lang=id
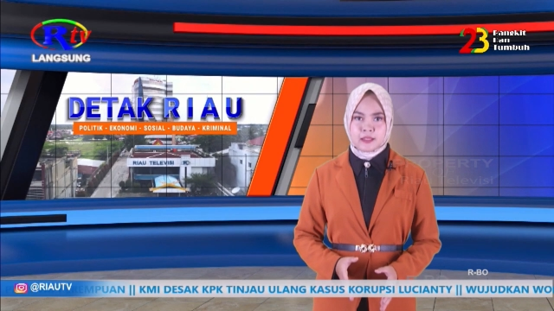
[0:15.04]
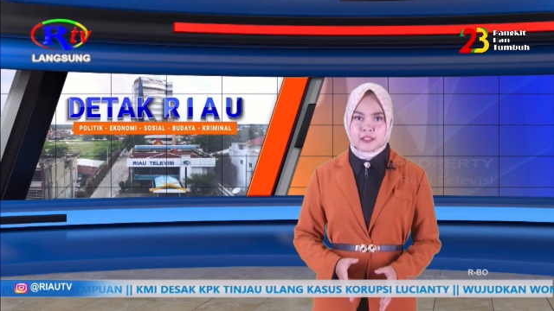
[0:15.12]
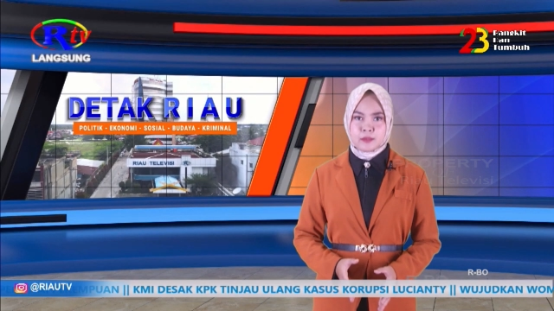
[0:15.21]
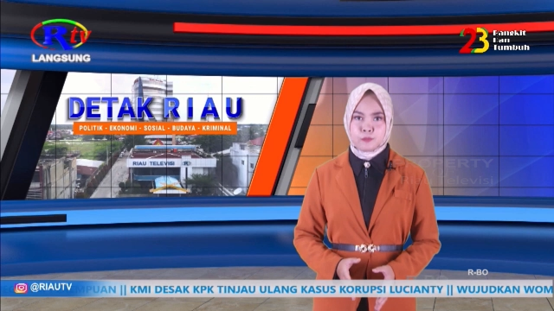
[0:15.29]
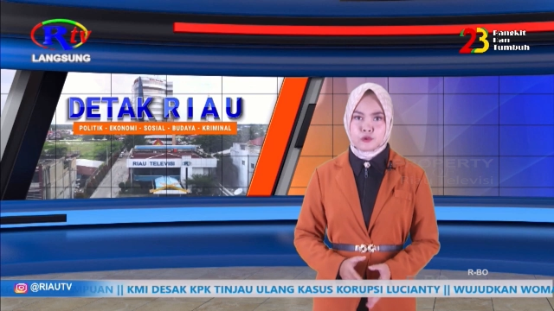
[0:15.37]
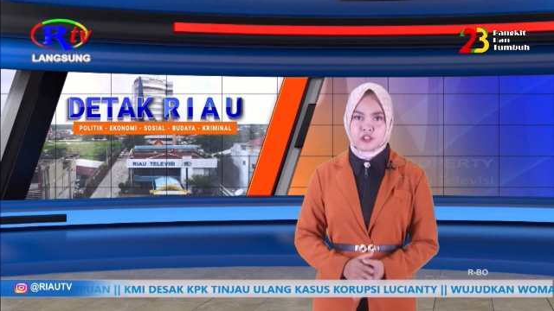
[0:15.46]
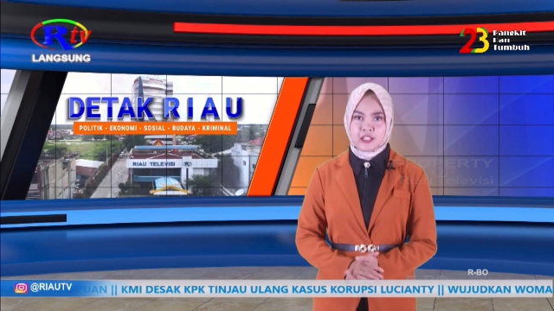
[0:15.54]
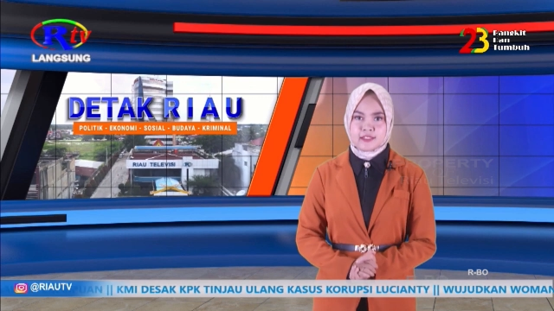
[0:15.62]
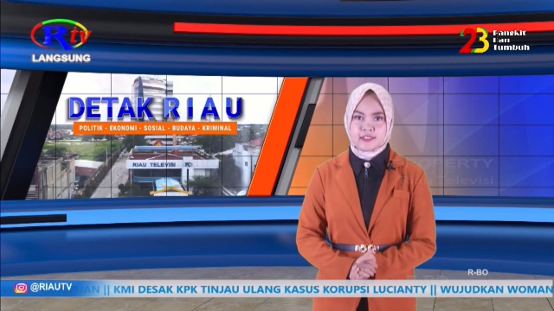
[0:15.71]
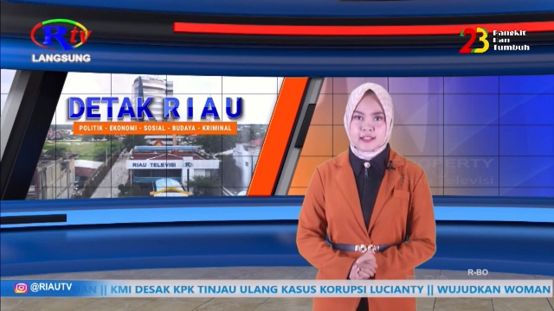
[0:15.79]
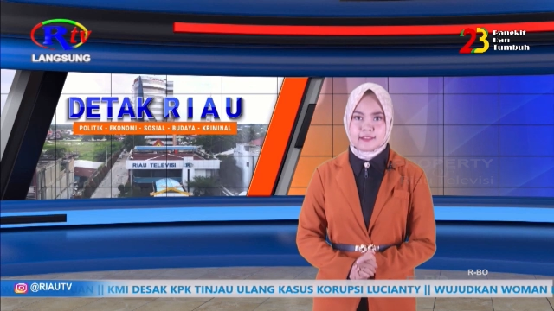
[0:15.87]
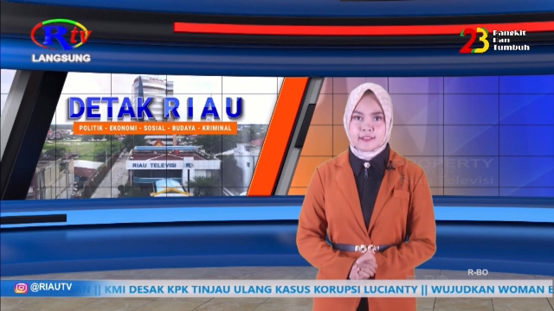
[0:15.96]
Pusat
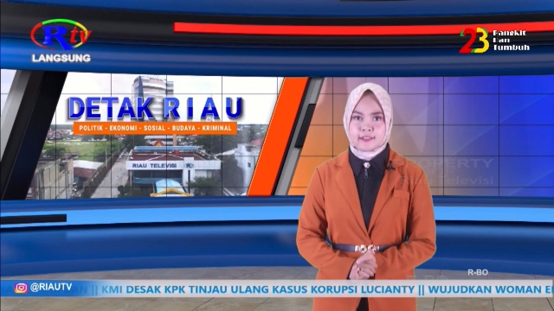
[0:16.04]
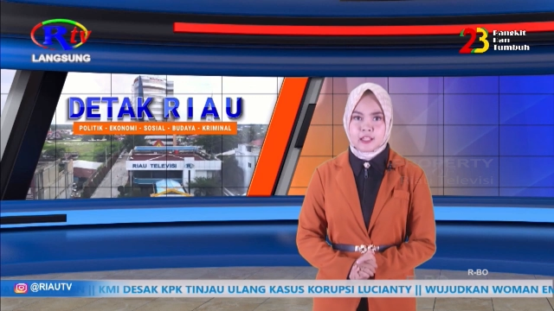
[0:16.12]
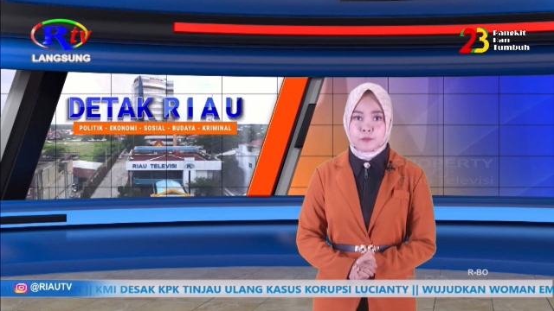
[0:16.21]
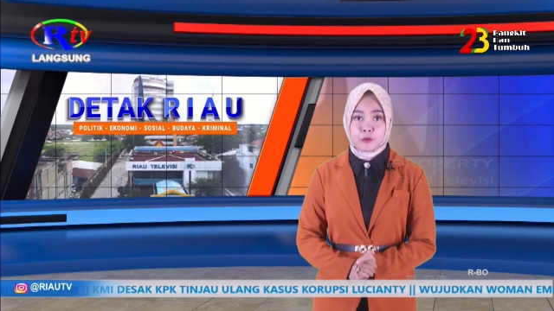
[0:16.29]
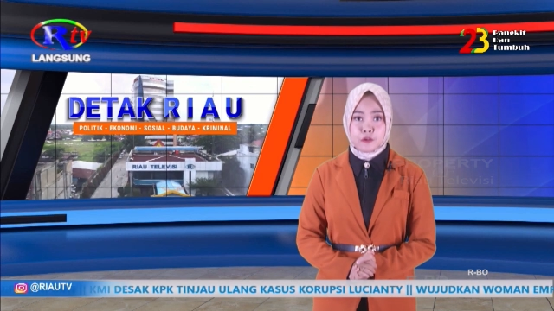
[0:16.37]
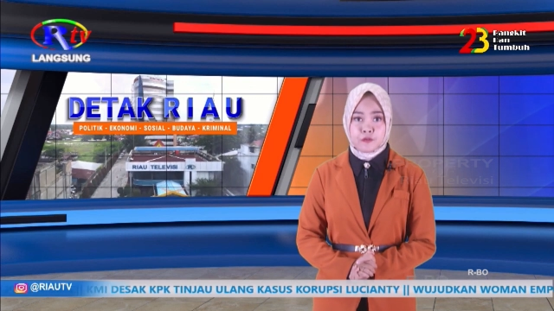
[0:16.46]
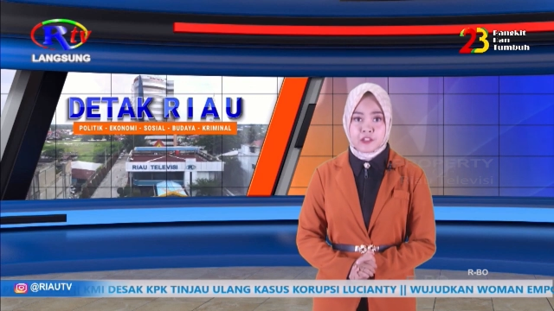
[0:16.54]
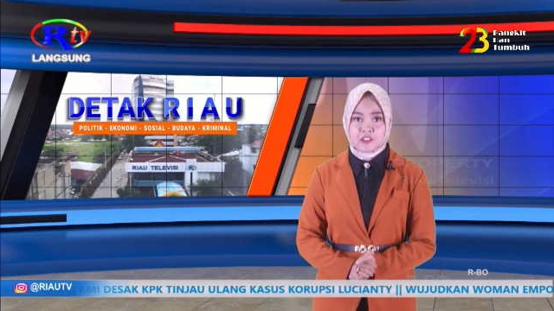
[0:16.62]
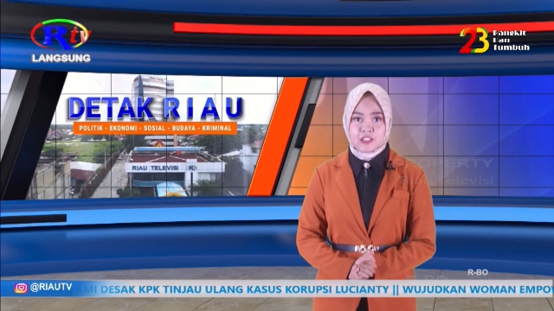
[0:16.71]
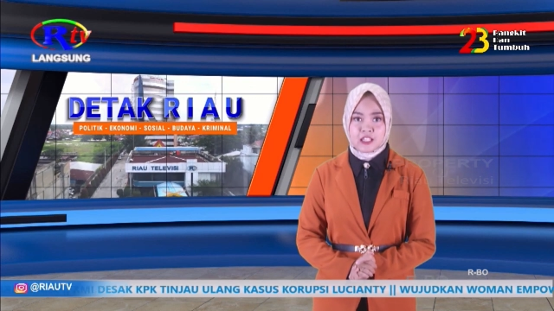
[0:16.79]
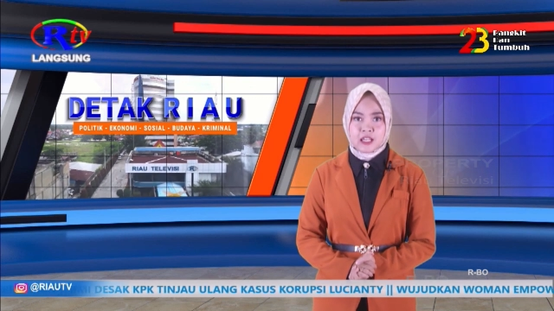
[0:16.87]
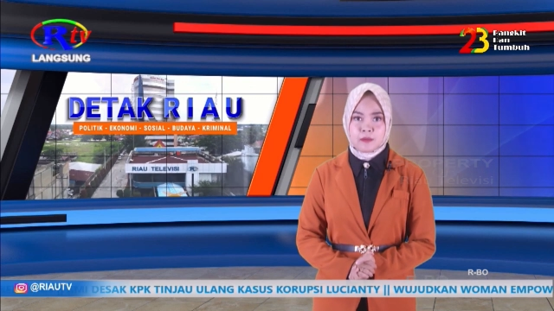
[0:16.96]
Statistik
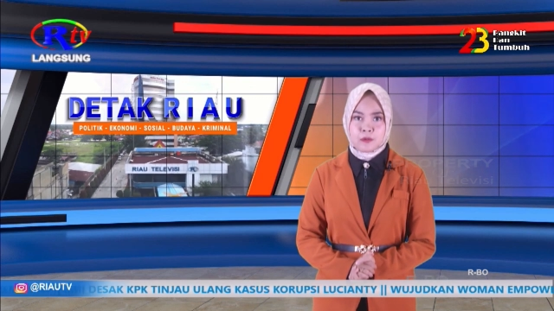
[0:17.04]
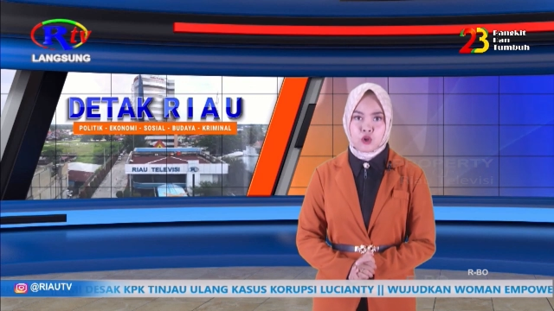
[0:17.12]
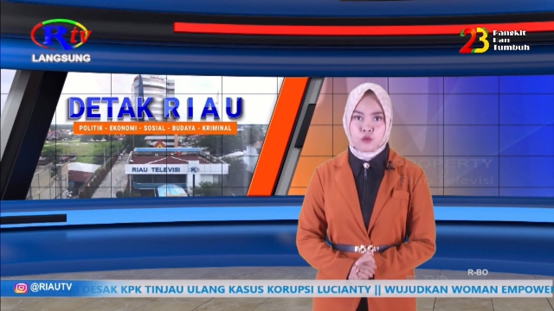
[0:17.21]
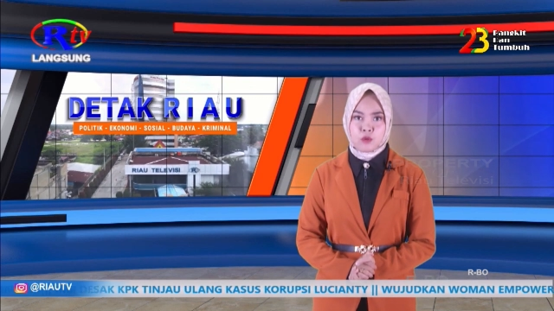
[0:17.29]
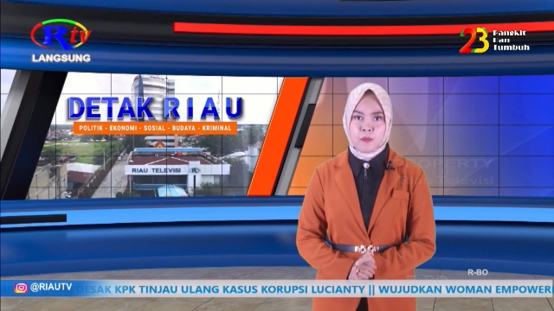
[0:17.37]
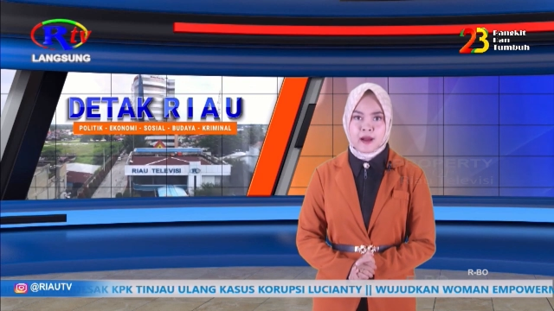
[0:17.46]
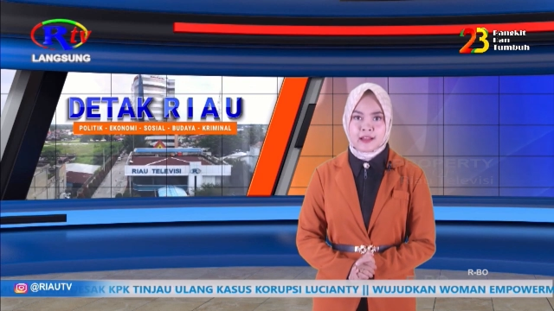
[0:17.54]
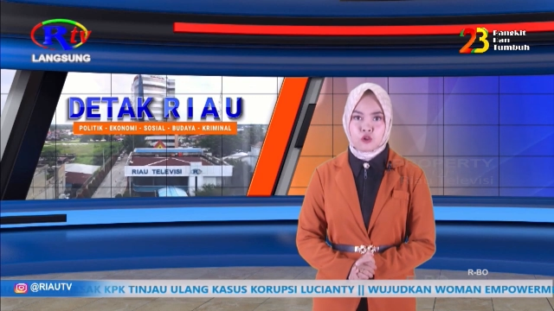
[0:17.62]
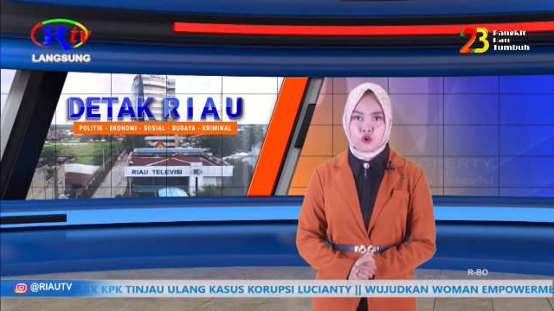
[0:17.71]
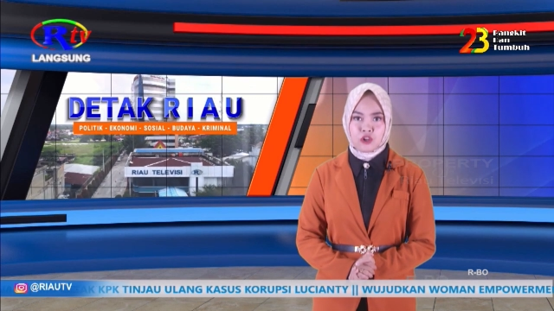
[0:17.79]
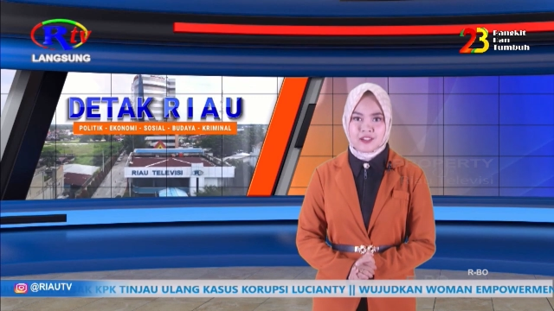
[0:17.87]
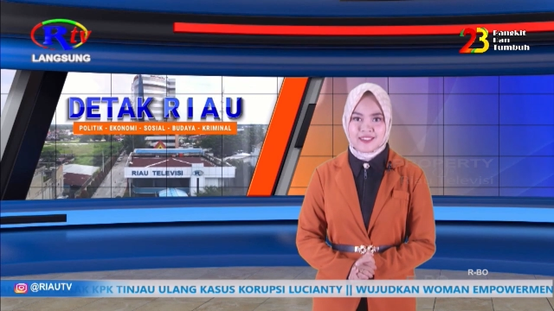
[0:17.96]
Provinsi mengumumkan
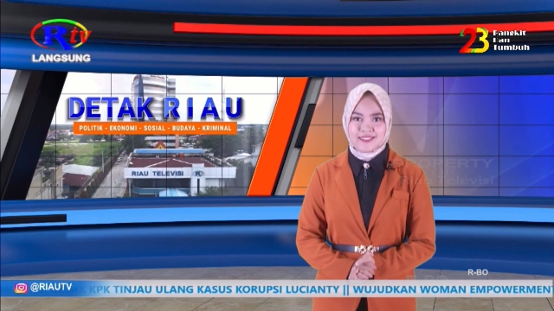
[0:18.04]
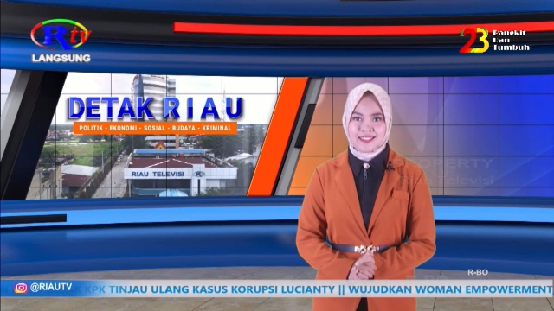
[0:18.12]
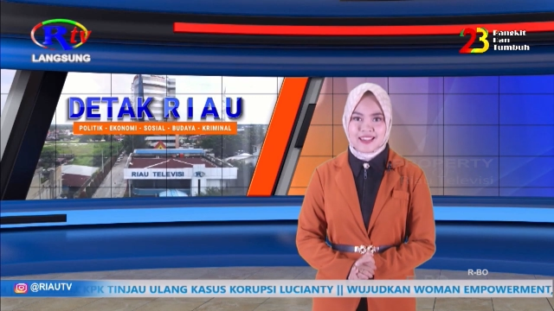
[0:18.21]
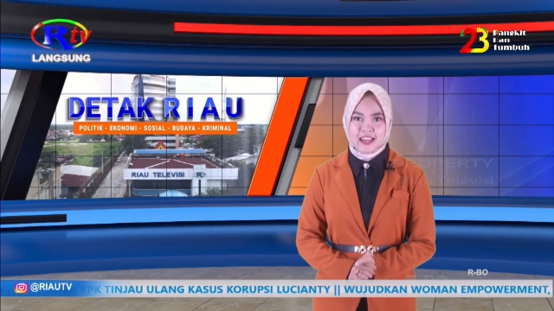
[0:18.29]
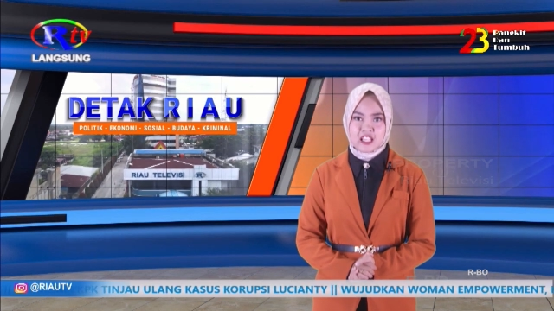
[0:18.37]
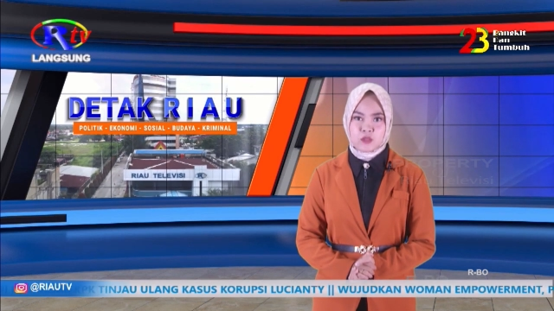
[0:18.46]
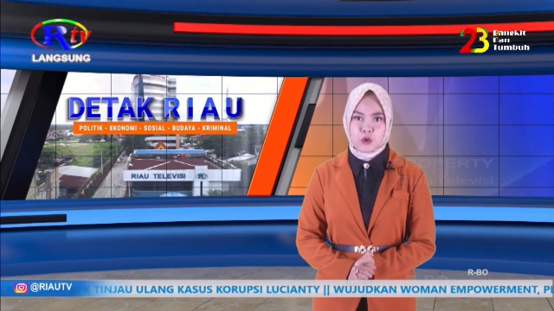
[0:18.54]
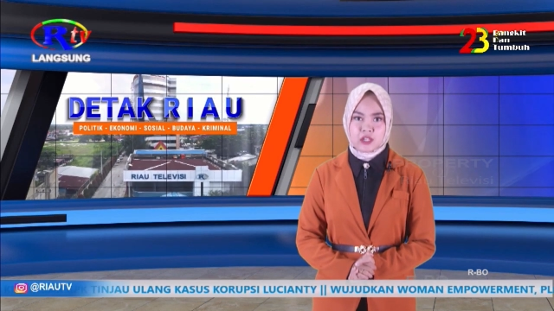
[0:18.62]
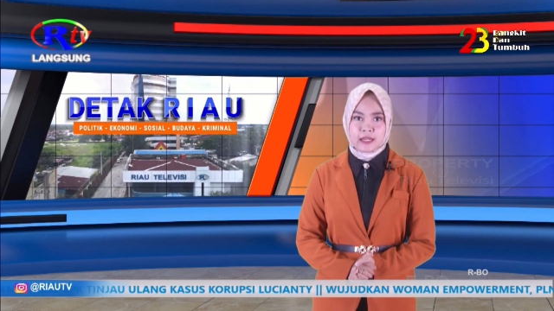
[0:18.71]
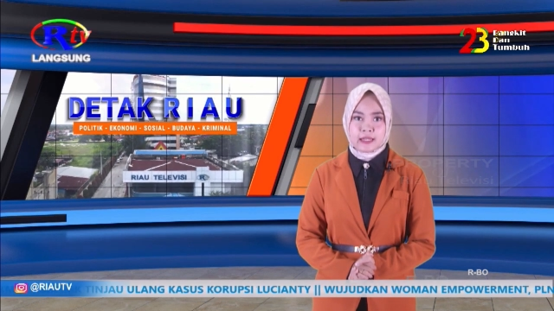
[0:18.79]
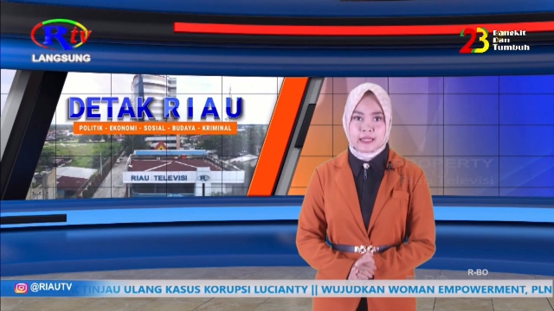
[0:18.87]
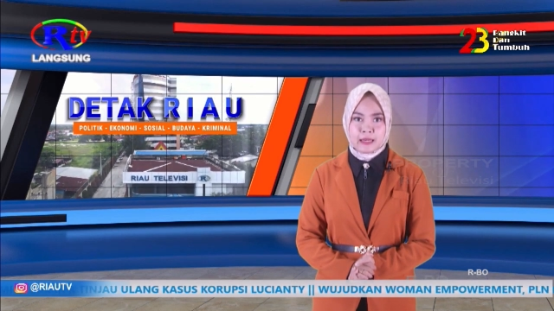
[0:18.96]
kondisi ekspor dan
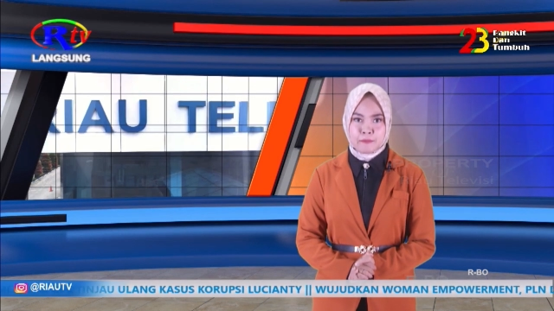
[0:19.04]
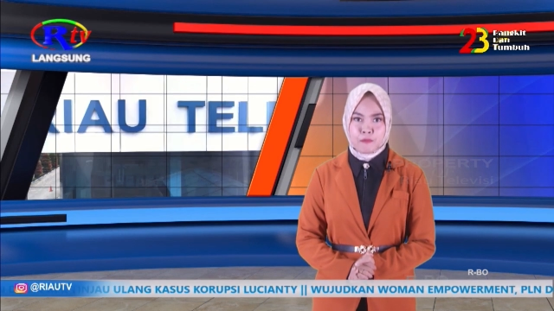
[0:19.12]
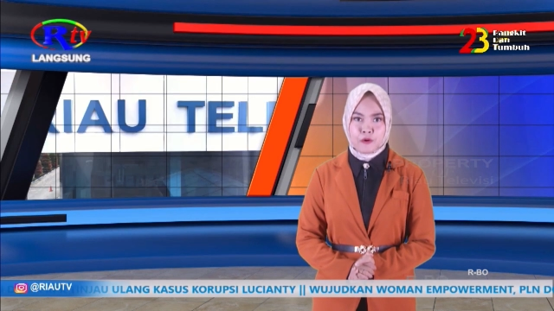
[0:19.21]
impor